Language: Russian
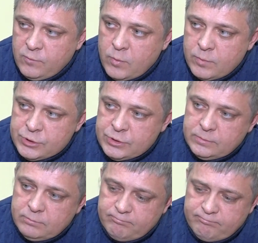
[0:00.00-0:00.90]
помощи,
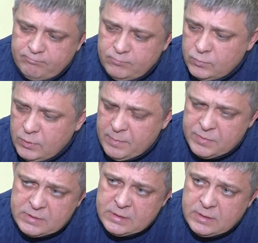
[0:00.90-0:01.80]
ну, я бы
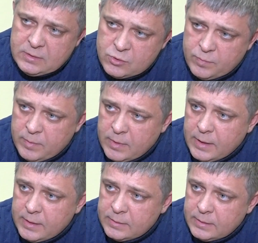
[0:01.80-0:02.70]
не сказал, что
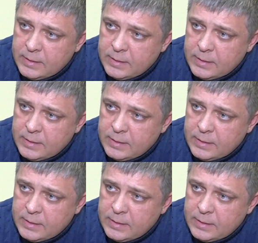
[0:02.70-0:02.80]
помогает.